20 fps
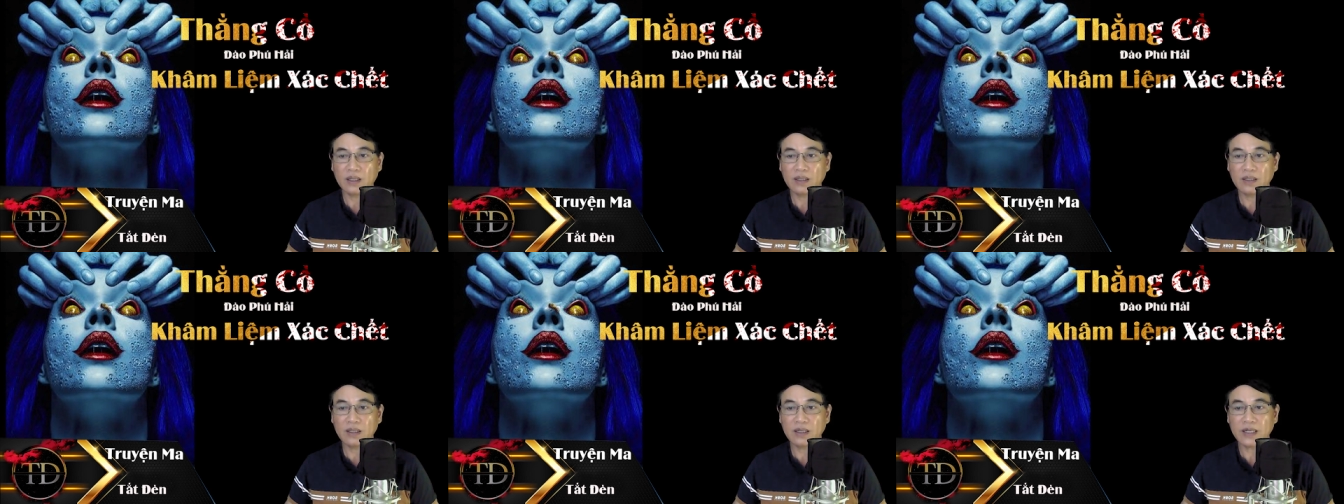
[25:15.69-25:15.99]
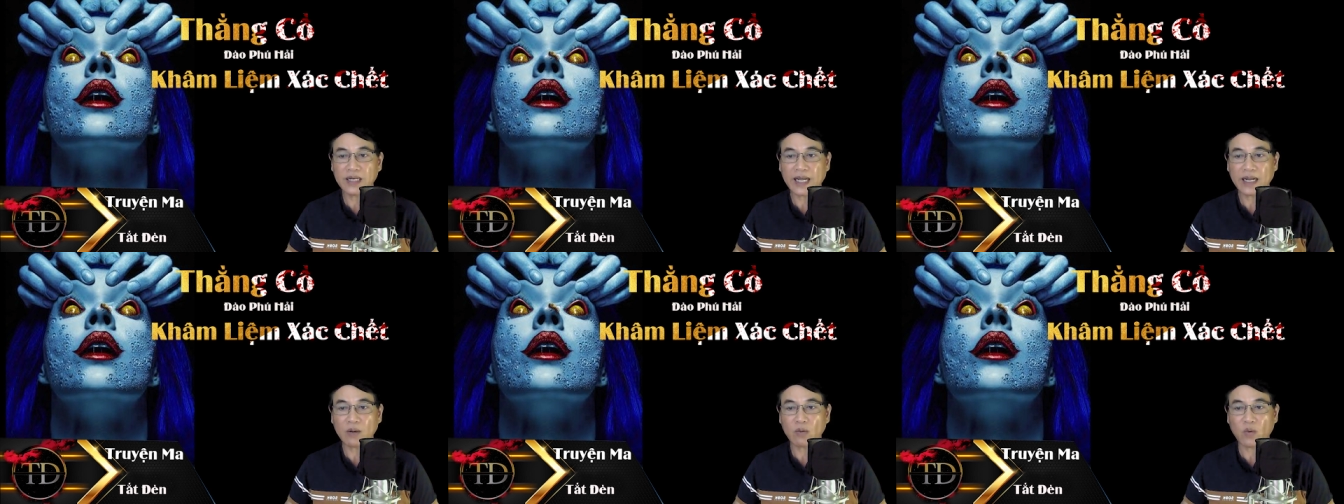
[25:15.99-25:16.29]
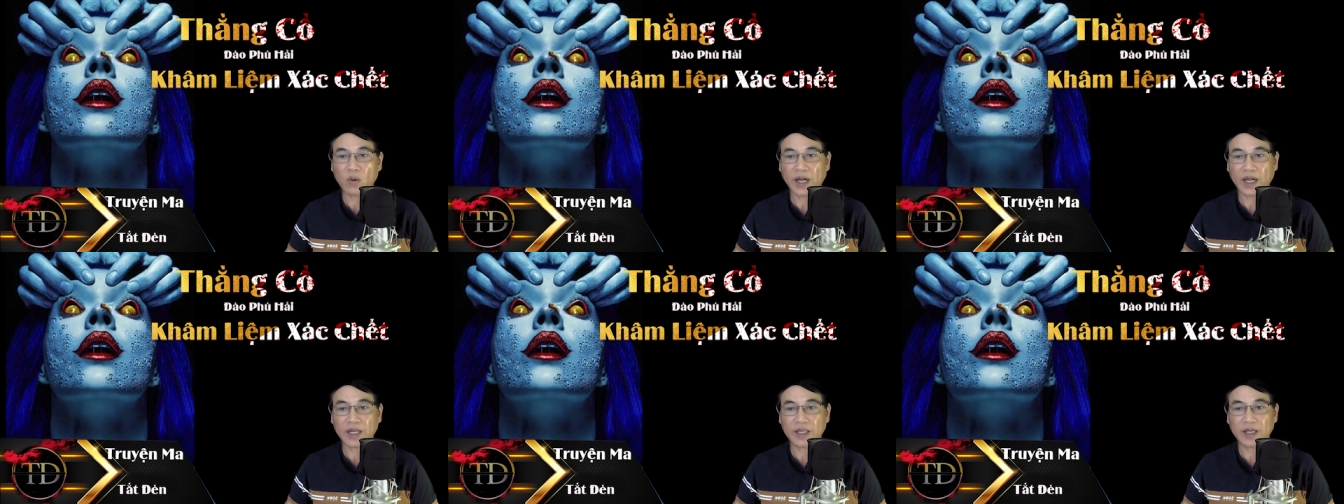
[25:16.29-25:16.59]
như đang
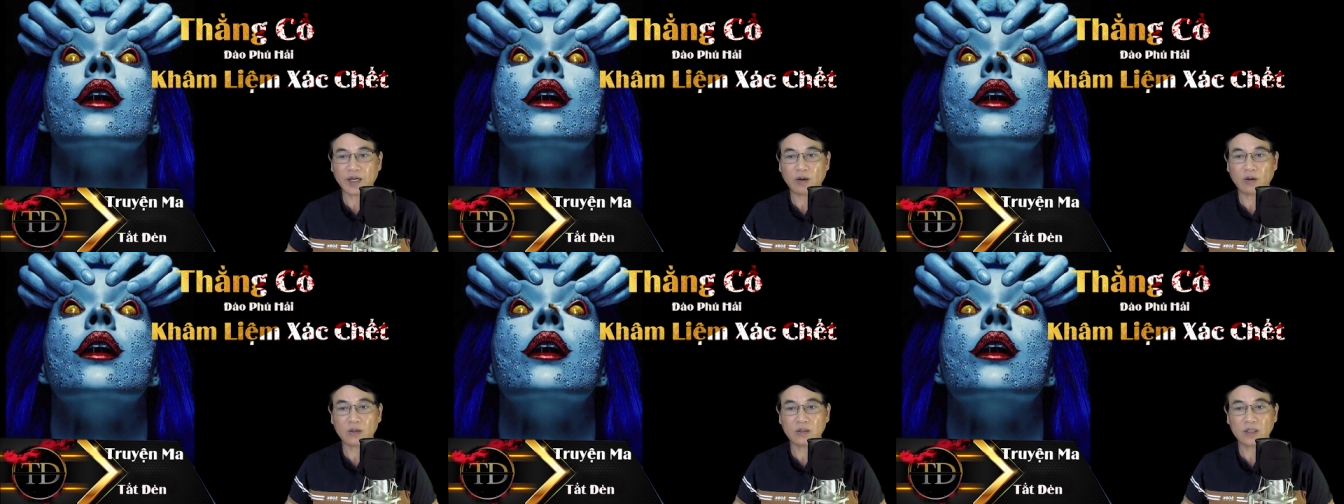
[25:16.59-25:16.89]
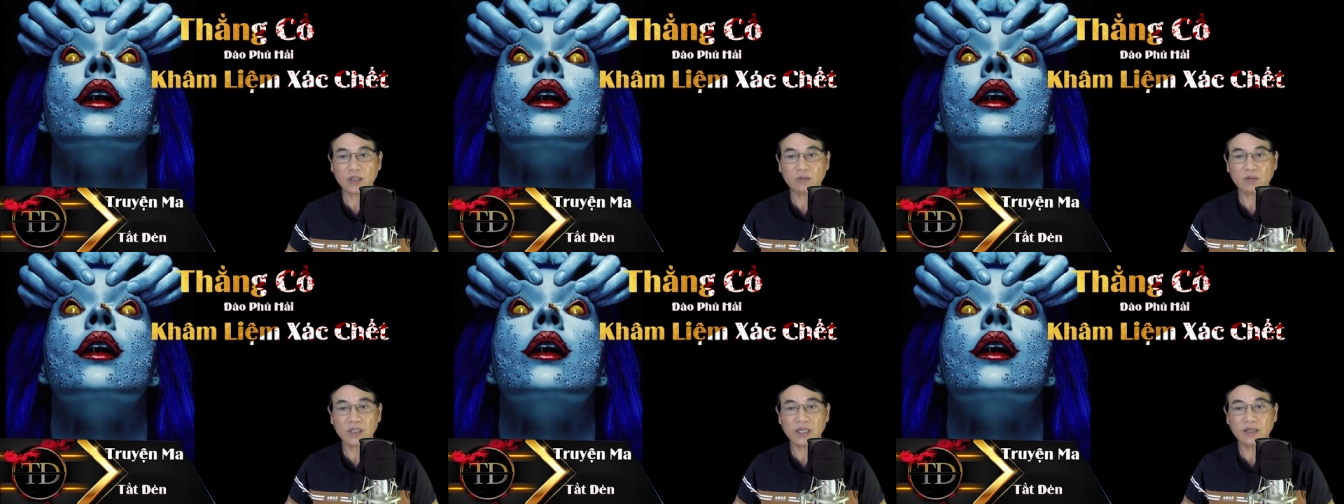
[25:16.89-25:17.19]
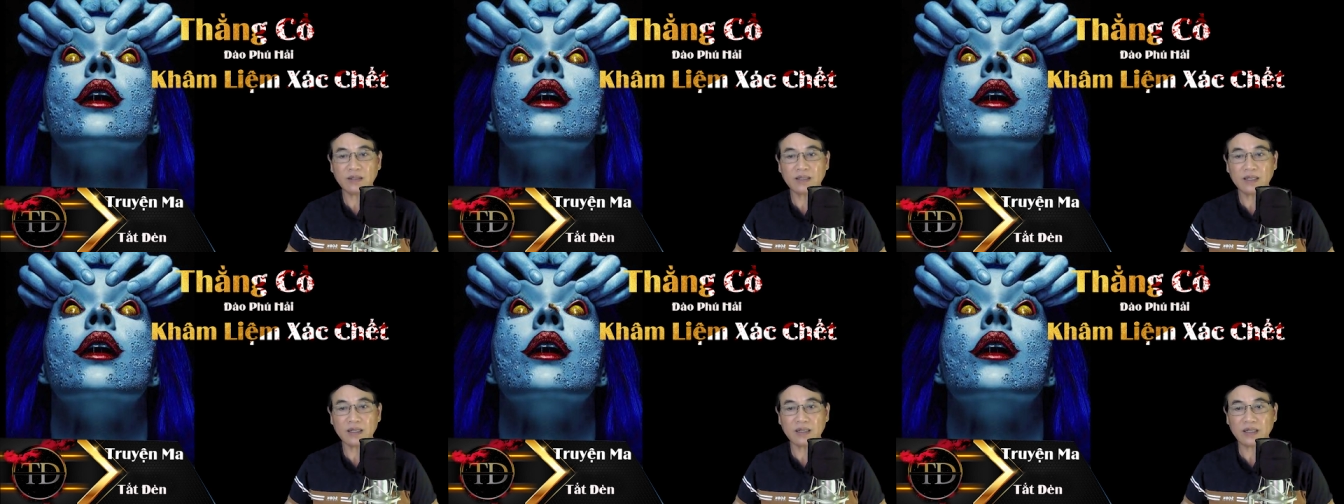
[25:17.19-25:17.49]
hòa vào trong
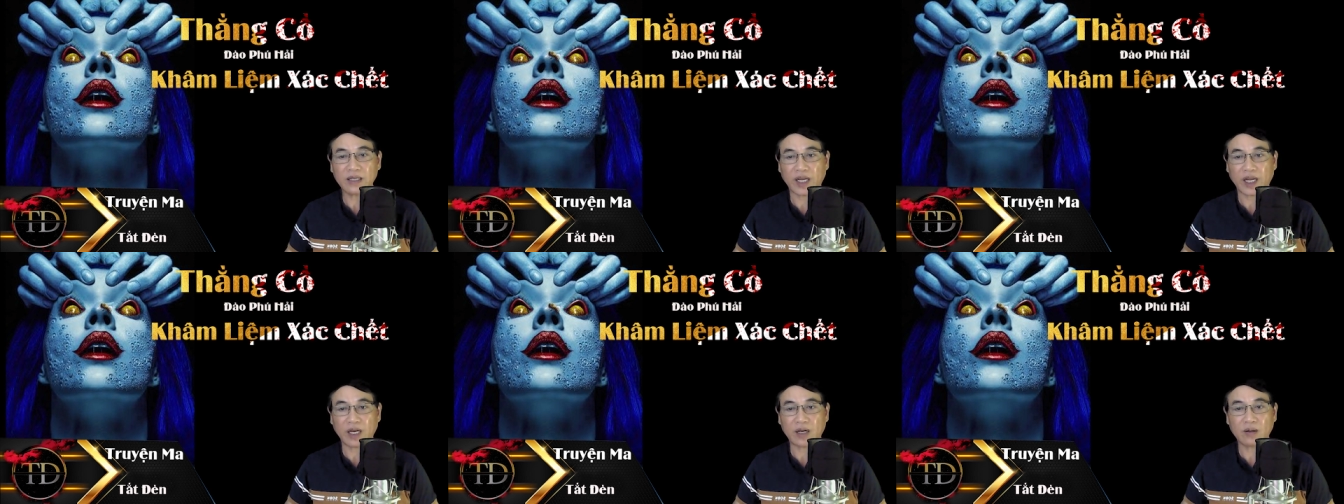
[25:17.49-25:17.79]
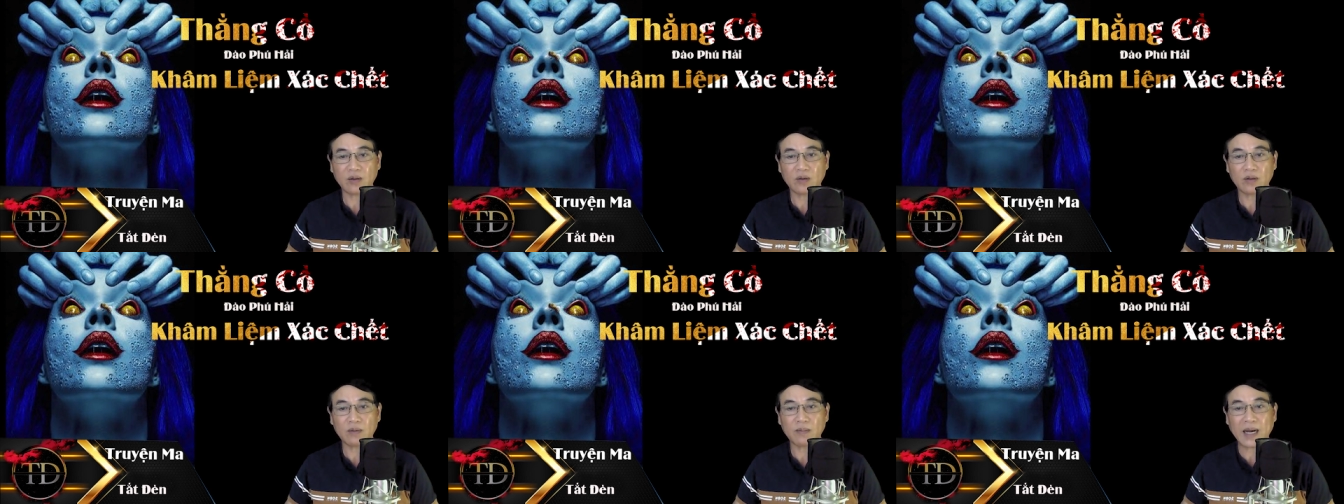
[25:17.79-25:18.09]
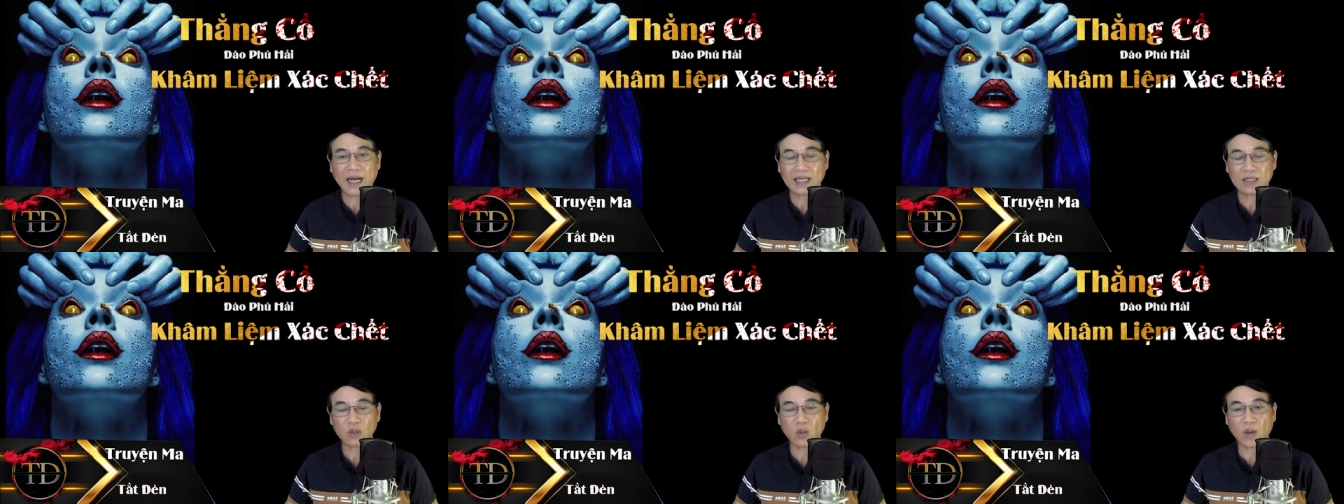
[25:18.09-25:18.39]
tiếng nấc nghẹn của
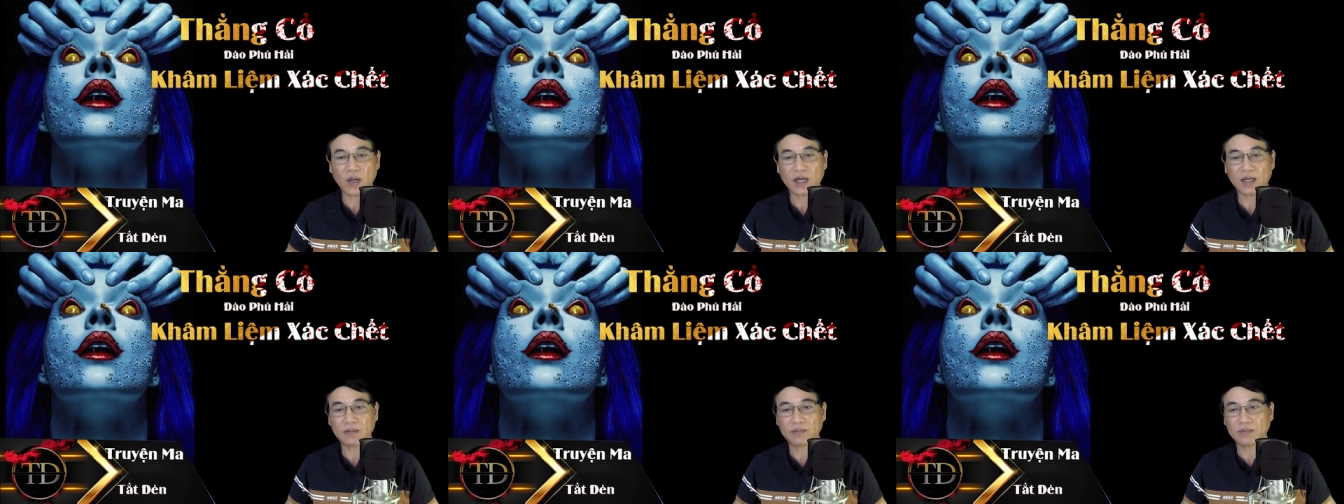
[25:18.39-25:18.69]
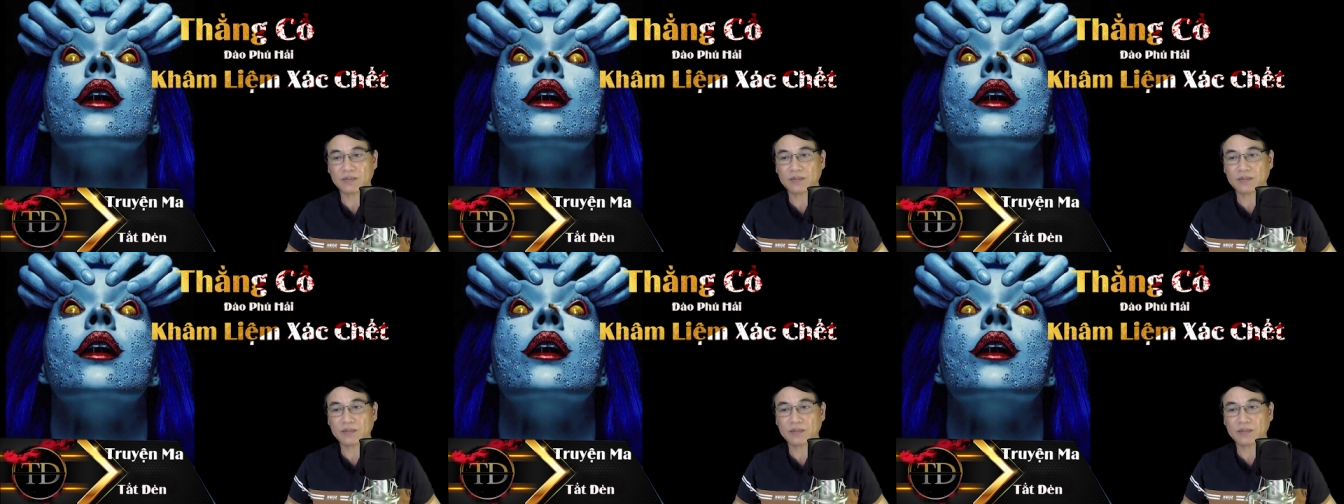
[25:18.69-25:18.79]
bà Thoa.